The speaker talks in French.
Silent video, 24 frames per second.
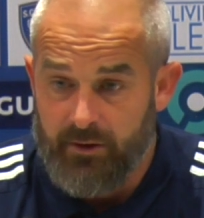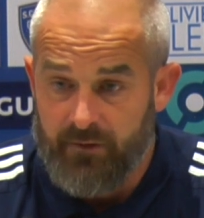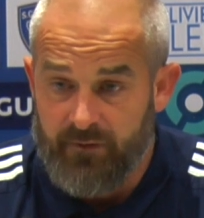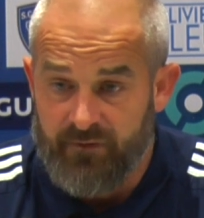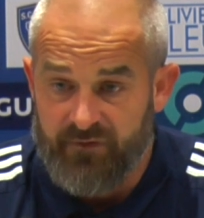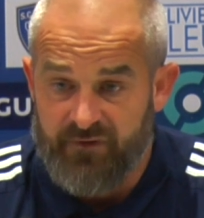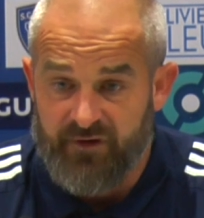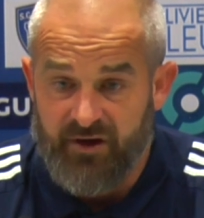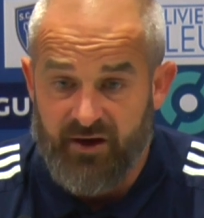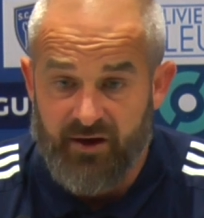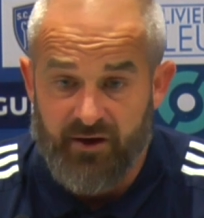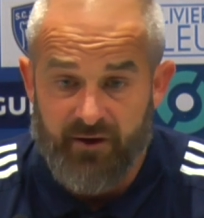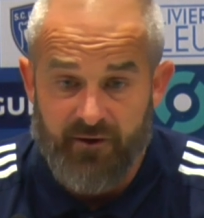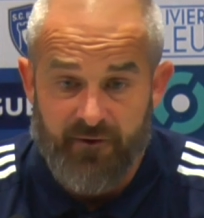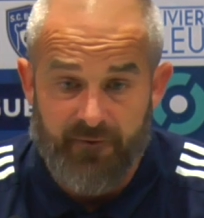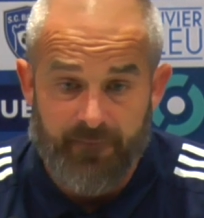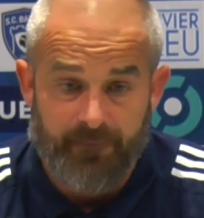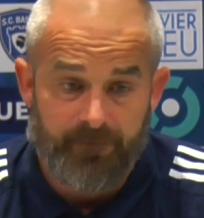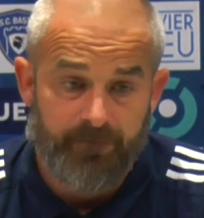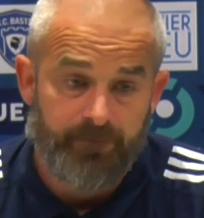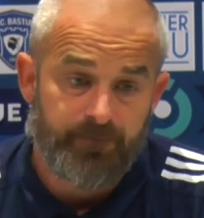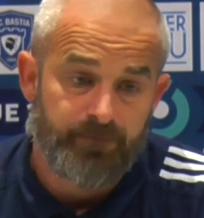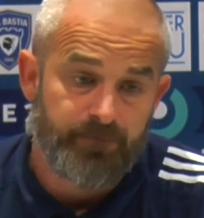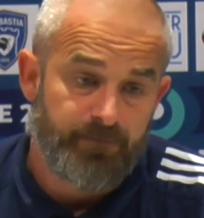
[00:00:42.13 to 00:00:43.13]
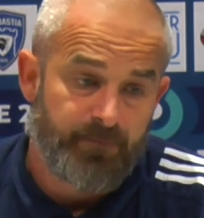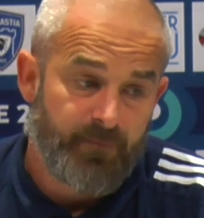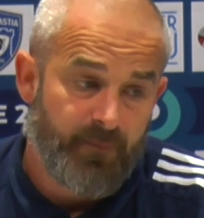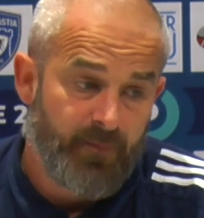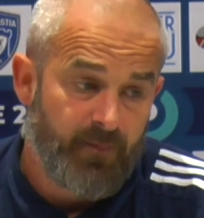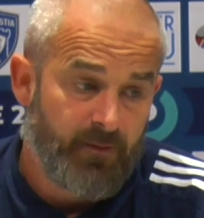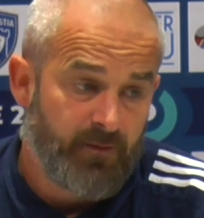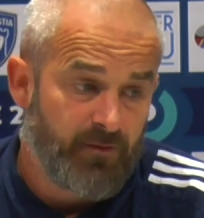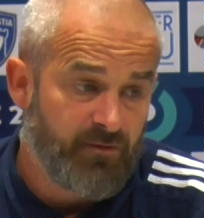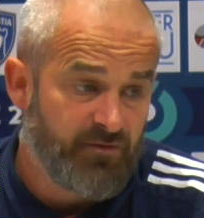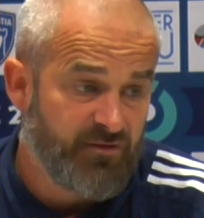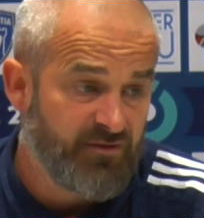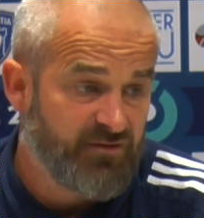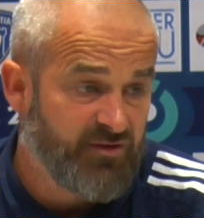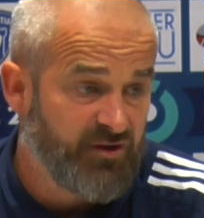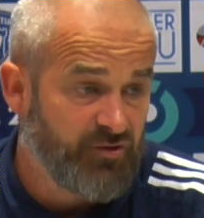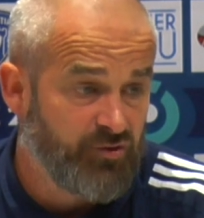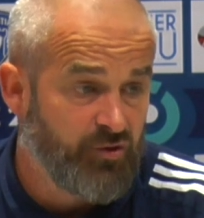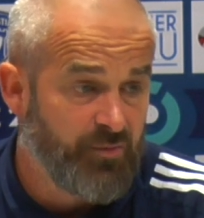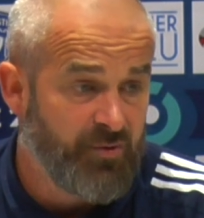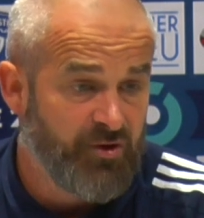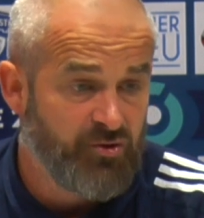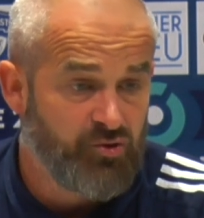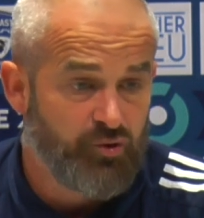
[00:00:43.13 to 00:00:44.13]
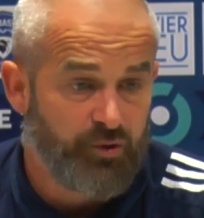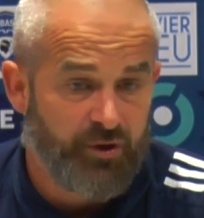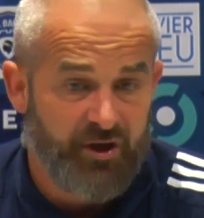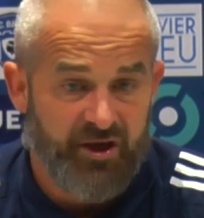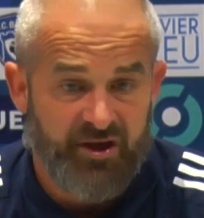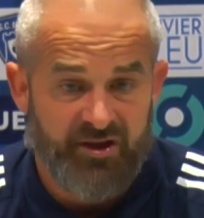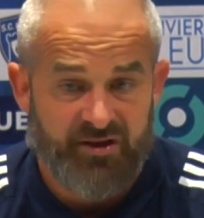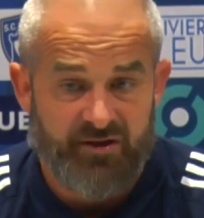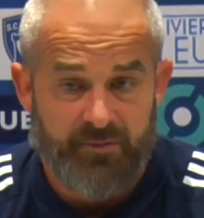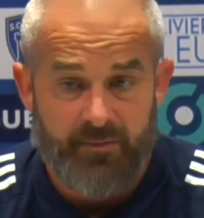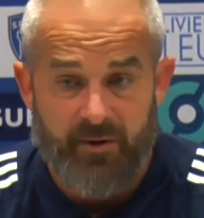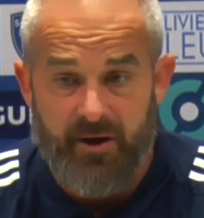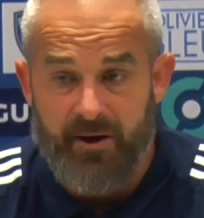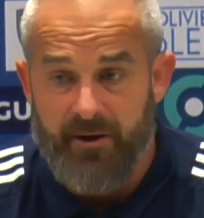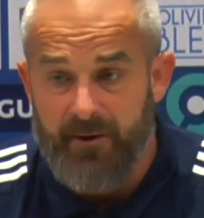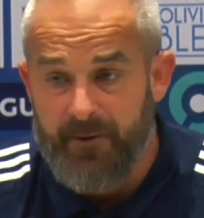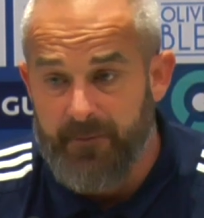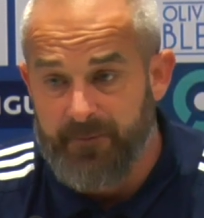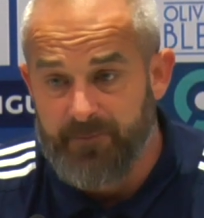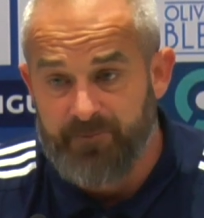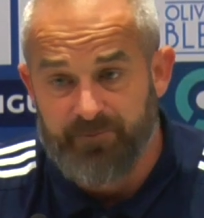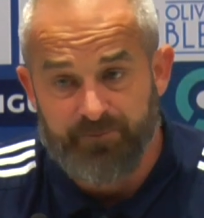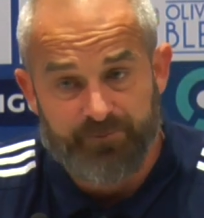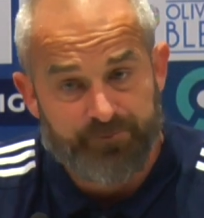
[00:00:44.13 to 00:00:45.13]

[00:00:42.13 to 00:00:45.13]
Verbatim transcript: faire, euh, ils essayent de mettre du rythme.